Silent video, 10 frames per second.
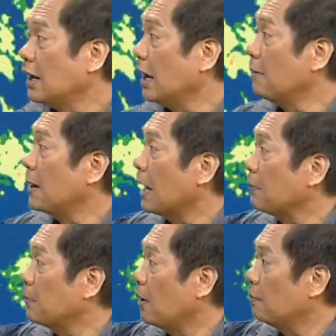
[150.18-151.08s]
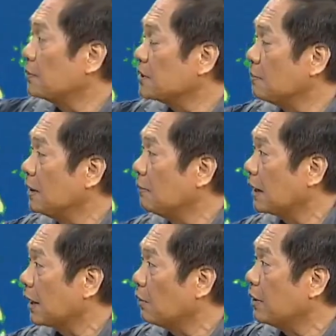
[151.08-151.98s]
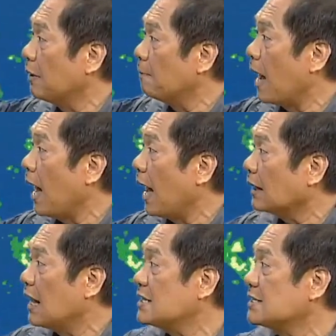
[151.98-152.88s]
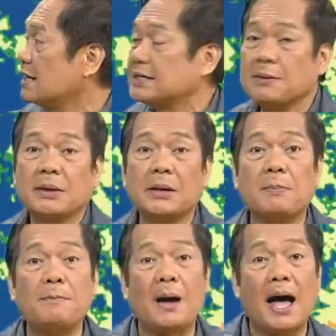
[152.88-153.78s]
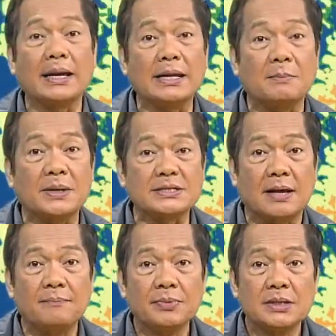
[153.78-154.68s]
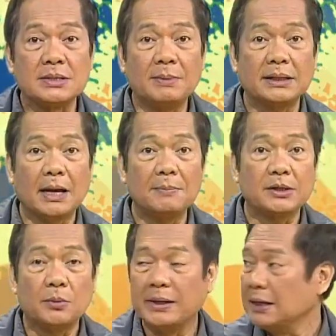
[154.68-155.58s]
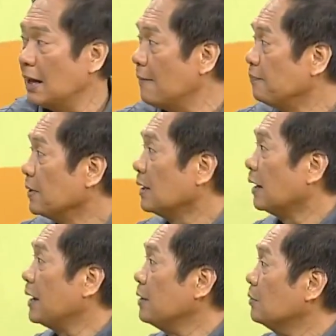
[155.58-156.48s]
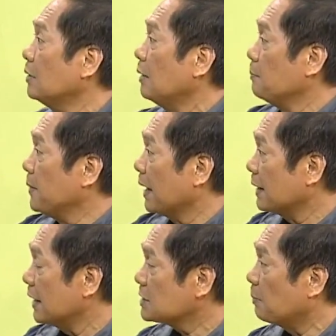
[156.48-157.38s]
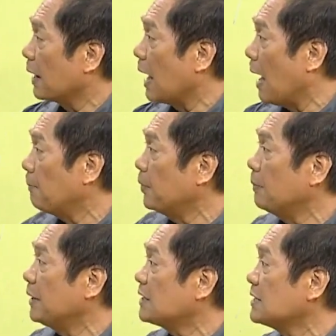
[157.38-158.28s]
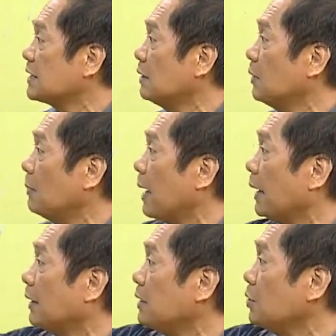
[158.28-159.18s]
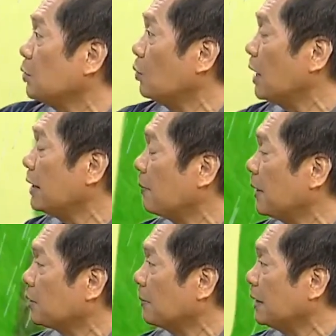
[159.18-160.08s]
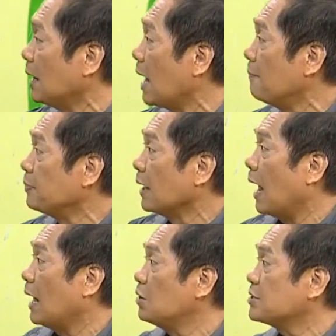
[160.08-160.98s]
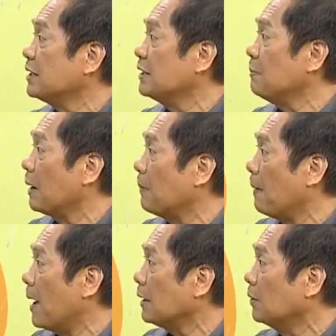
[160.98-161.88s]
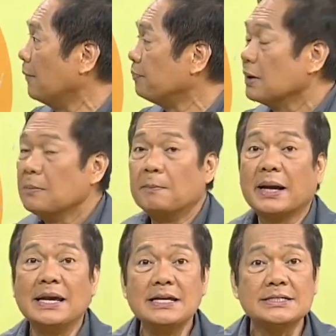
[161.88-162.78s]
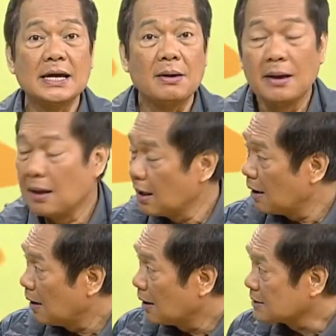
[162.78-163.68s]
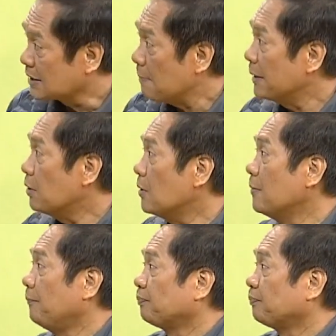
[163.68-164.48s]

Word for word: eh malaki po ang posibleng magkaroon ng baha at landslide sa iba't ibang bahagi ng bansa. Sa mga taga Metro Manila, ngayong biyernes, maghapon na may tsansa ng wala, makikita niyo yung kulay ng Metro Manila, halos hindi magbabago. Maging sa Sabado,